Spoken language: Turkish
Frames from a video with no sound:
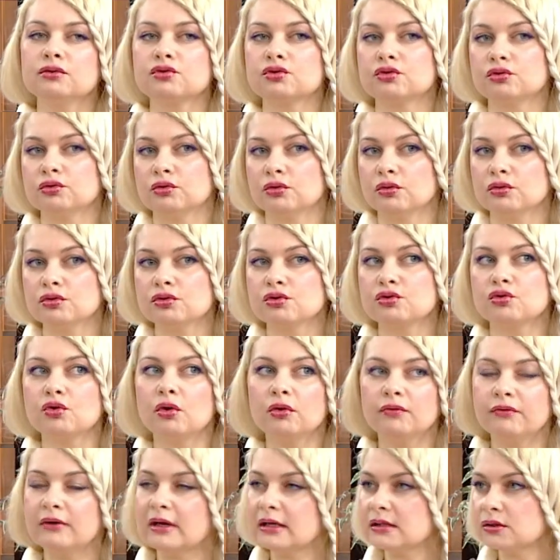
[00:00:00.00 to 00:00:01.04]
düşünüyoruz.
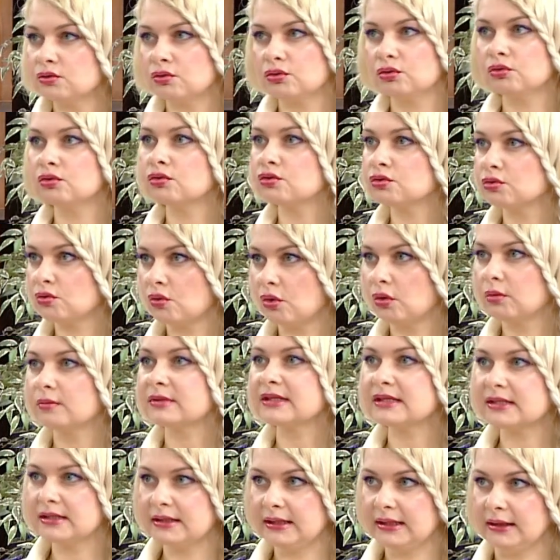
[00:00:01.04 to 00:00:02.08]
Çok fazla ürünümüzün
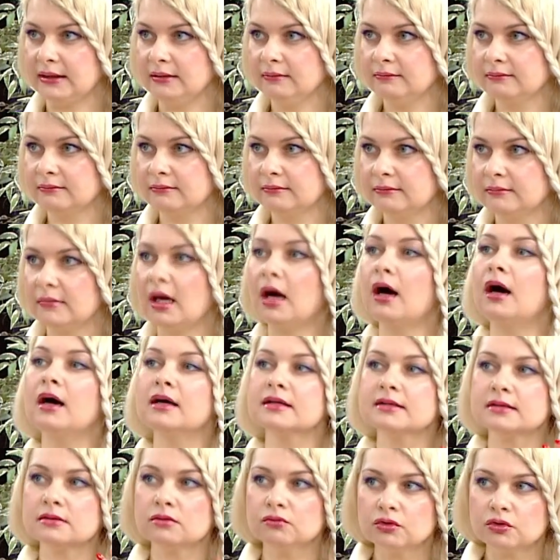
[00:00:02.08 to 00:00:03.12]
olması değil.
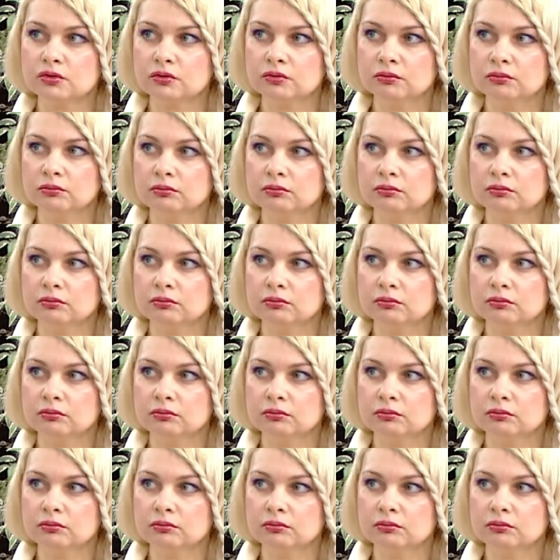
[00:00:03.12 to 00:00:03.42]
Az ürün